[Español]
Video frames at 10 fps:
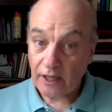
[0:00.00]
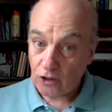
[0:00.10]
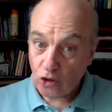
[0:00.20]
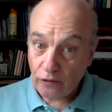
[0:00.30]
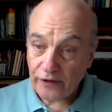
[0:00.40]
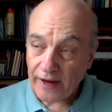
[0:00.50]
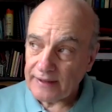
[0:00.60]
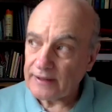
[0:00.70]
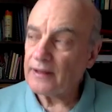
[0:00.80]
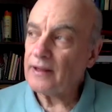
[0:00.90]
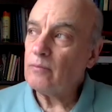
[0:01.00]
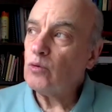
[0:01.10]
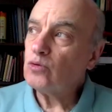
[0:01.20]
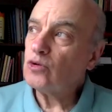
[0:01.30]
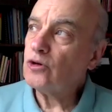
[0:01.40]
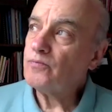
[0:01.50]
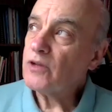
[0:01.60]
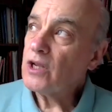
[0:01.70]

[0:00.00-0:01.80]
en dos frentes del mundo